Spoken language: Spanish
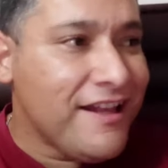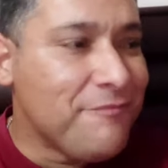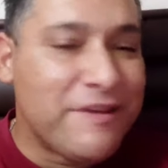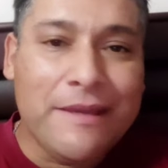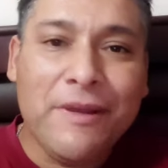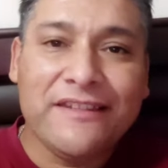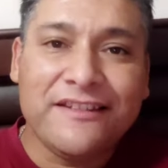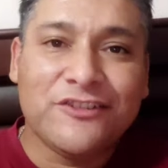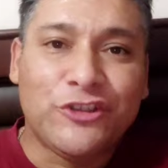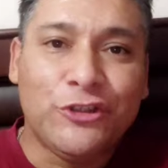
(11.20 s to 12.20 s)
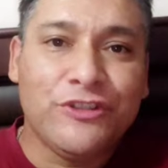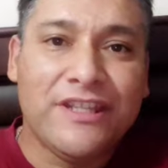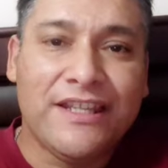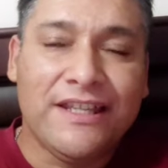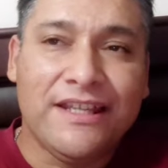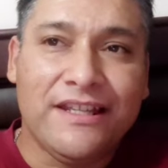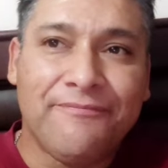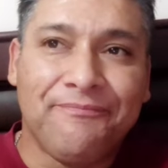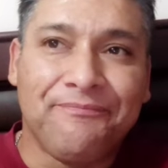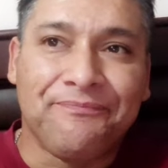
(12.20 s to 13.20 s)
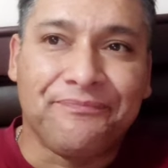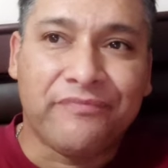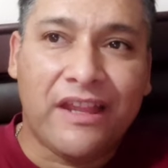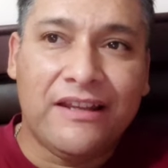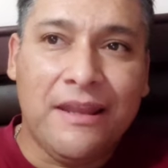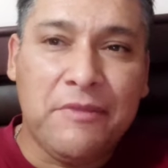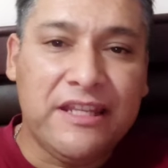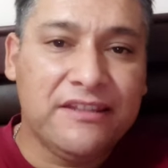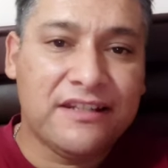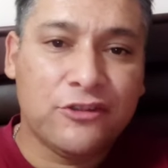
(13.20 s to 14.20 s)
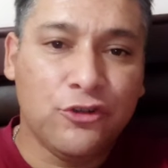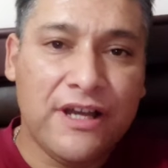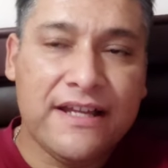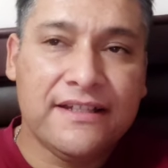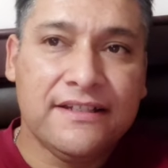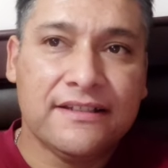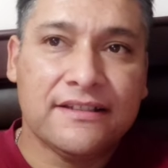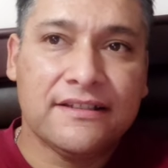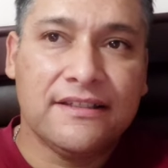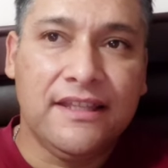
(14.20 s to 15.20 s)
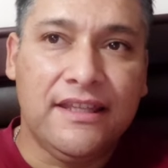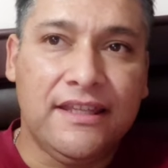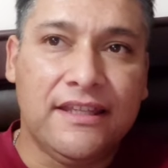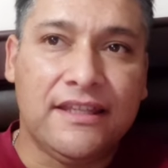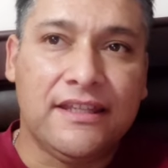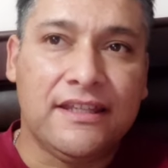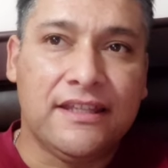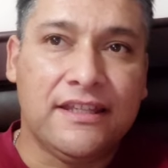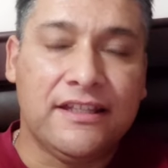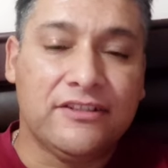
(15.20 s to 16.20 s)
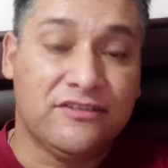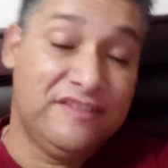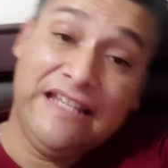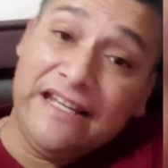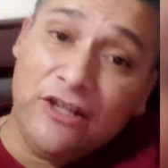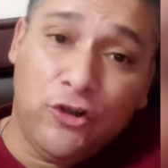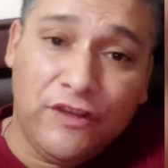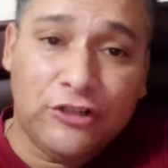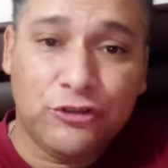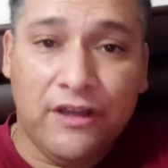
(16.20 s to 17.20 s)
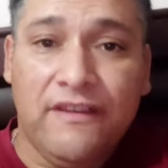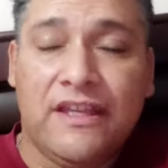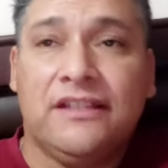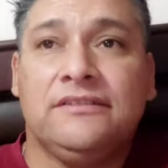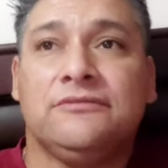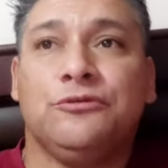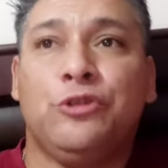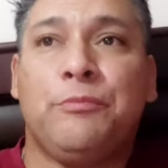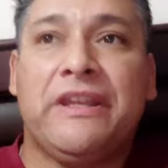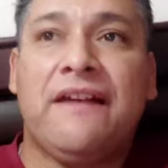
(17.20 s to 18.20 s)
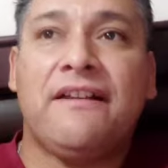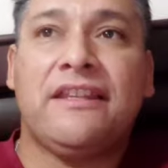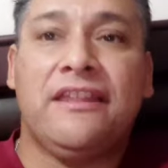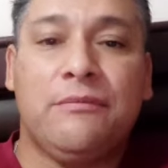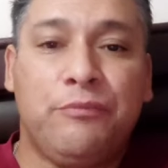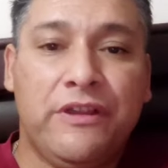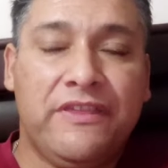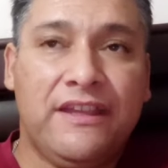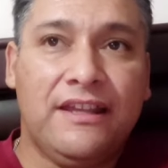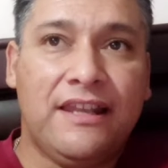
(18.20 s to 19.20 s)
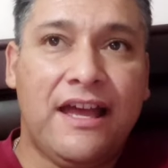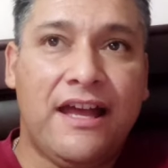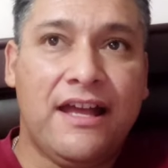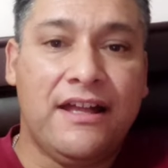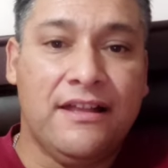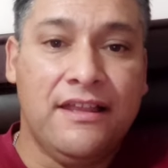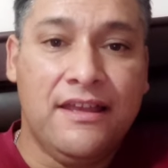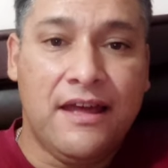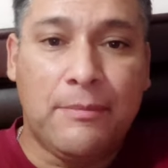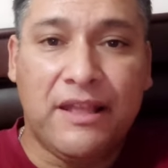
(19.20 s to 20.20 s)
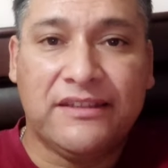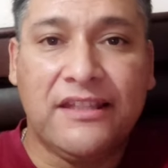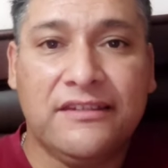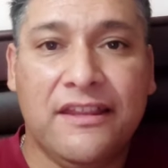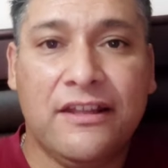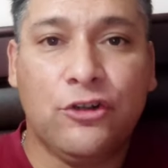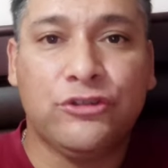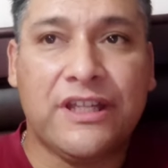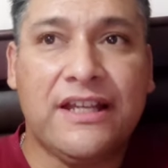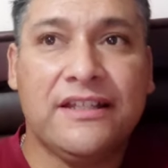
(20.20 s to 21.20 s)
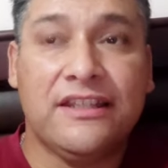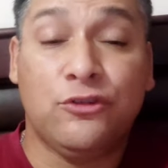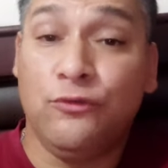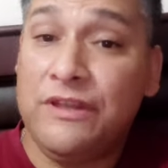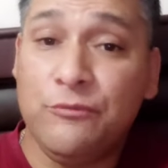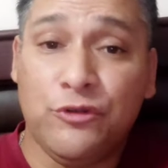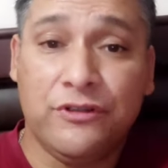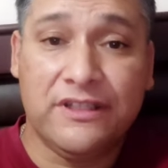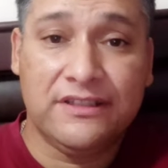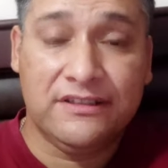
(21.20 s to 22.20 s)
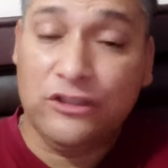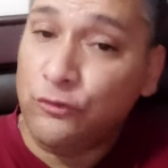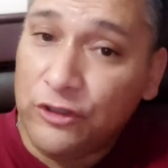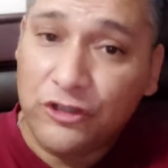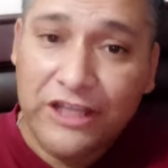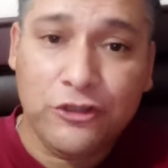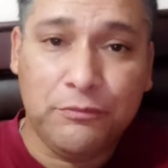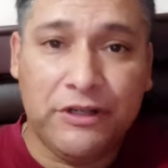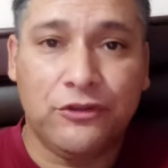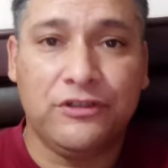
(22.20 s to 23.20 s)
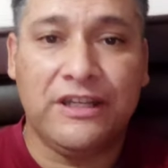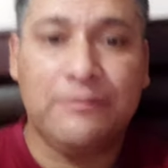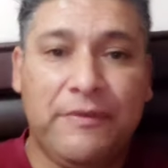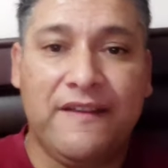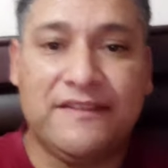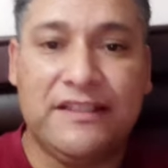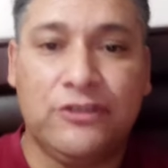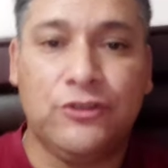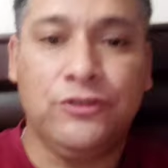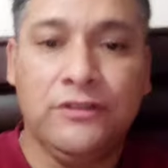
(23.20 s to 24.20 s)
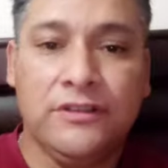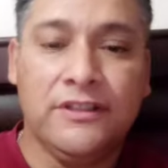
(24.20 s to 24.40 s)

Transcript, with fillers: me llama la atención que mm, la ministra Toá eh, siga en el gobierno todavía. Uno esperaba que después de la aplastante derrota que tuvimos en, que tuvieron ellos, perdón, en el plebiscito,